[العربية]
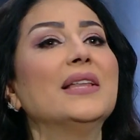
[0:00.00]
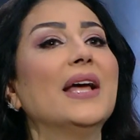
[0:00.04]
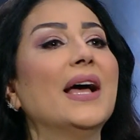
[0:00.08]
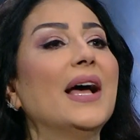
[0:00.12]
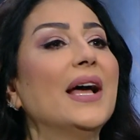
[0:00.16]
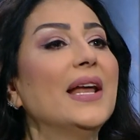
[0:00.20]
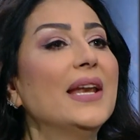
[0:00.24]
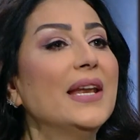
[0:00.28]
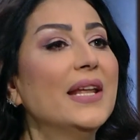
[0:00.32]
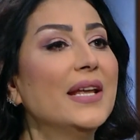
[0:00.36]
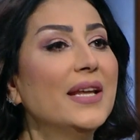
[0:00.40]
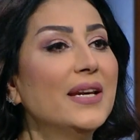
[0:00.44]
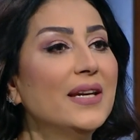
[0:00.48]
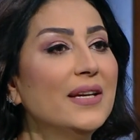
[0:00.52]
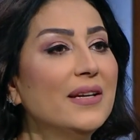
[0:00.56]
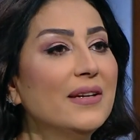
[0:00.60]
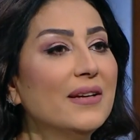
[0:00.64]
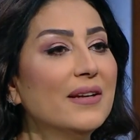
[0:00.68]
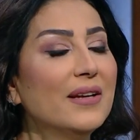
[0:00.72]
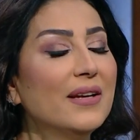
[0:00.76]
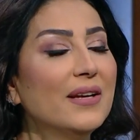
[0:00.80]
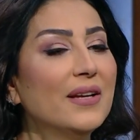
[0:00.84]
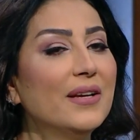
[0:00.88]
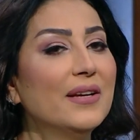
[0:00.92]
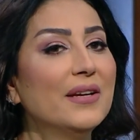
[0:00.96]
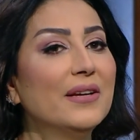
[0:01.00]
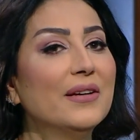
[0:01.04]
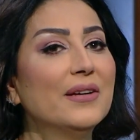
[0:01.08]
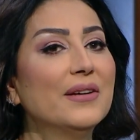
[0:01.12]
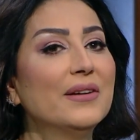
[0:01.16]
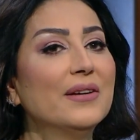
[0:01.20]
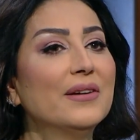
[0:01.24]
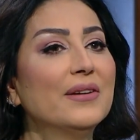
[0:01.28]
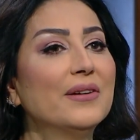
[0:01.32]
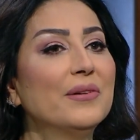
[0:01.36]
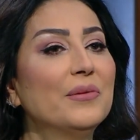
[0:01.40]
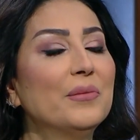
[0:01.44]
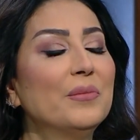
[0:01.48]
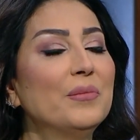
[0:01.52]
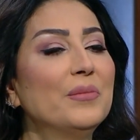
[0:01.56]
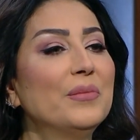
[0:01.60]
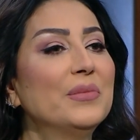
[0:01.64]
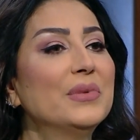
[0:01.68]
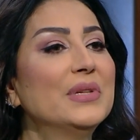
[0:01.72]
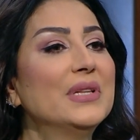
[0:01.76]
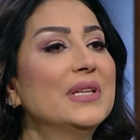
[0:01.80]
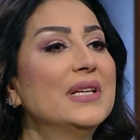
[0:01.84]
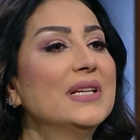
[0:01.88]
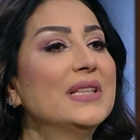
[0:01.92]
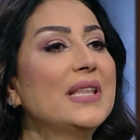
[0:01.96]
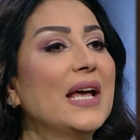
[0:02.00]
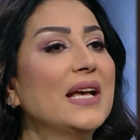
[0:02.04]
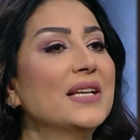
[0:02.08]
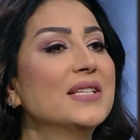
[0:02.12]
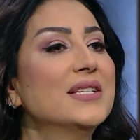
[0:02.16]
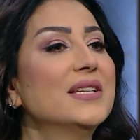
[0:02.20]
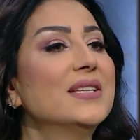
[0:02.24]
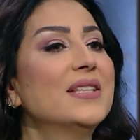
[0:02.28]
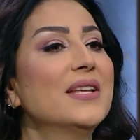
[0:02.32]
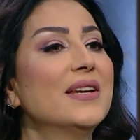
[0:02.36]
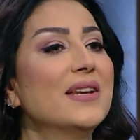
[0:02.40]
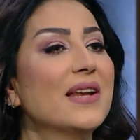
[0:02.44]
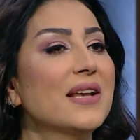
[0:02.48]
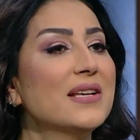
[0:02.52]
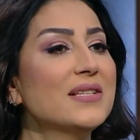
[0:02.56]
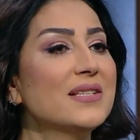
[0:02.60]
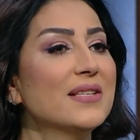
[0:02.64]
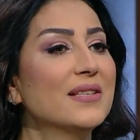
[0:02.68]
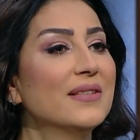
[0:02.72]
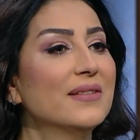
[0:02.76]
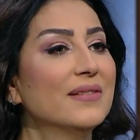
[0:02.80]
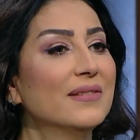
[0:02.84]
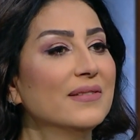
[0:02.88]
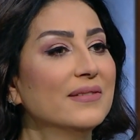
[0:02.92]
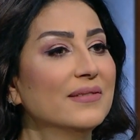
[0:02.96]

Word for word: اعلان آه لتحديد النسل